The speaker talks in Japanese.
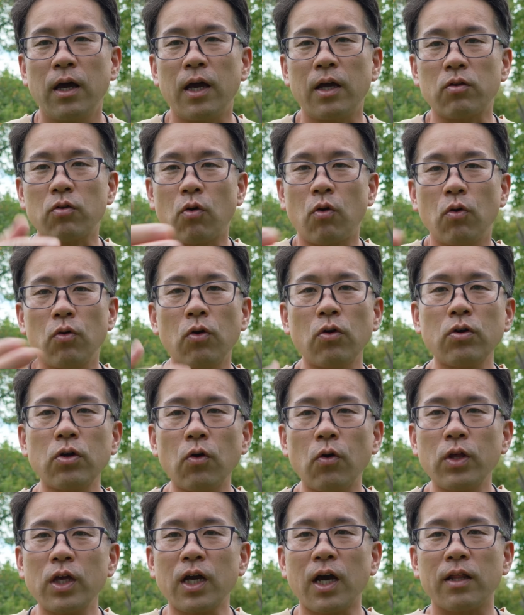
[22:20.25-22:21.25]
えー、とこの
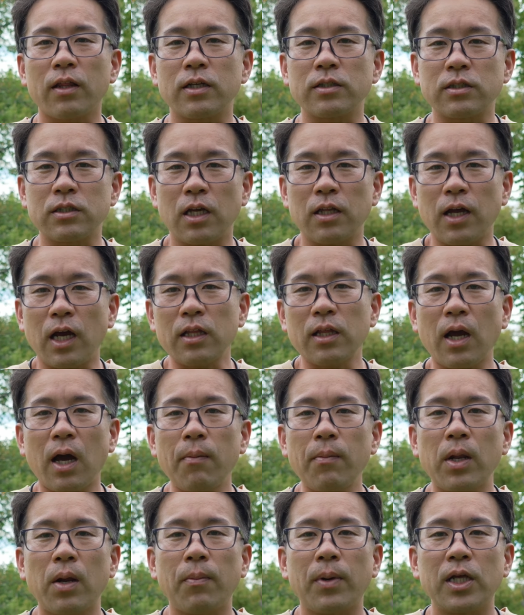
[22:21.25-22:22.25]
距離感ですね、だいたい
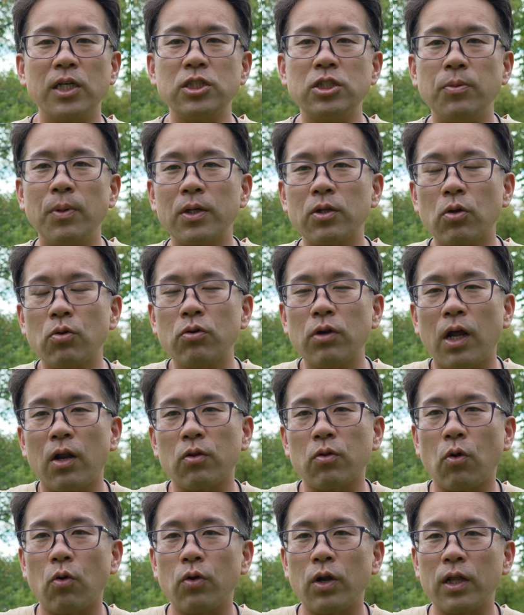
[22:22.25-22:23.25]
カメラまで1メートルぐら
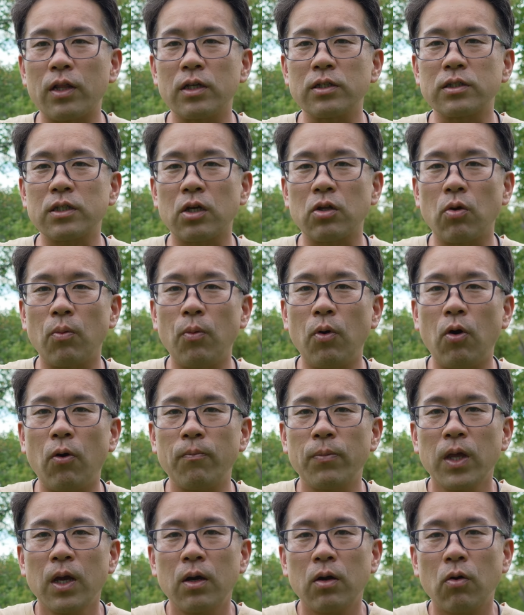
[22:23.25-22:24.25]
いのとこなんですけど
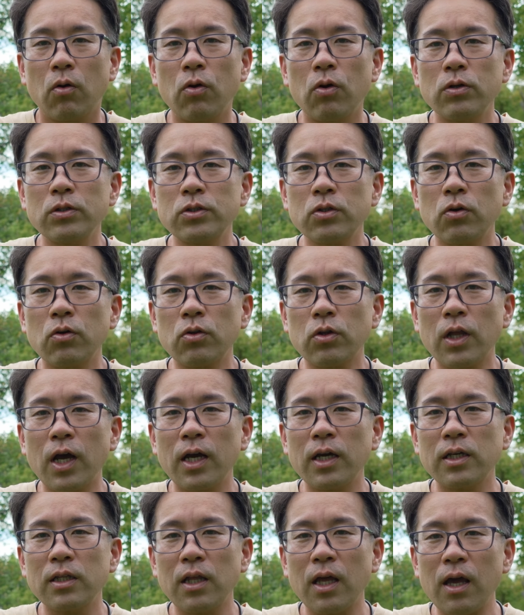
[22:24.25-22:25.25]
も、この状
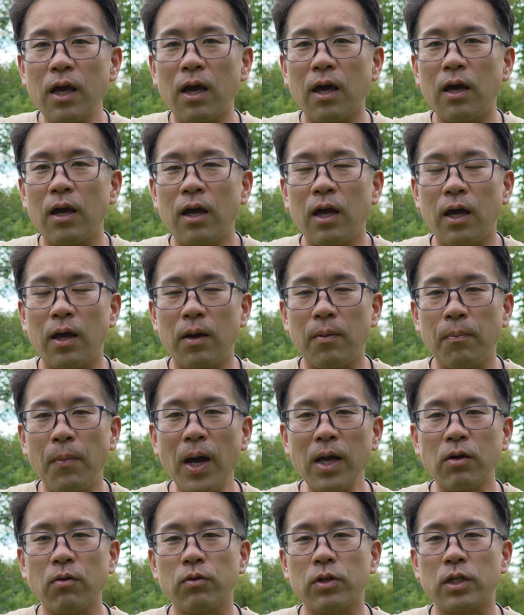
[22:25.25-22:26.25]
態で、え
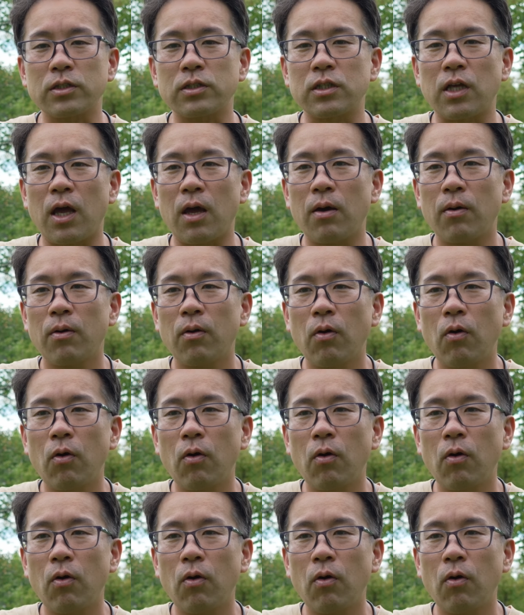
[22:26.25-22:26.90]
マイクをですね、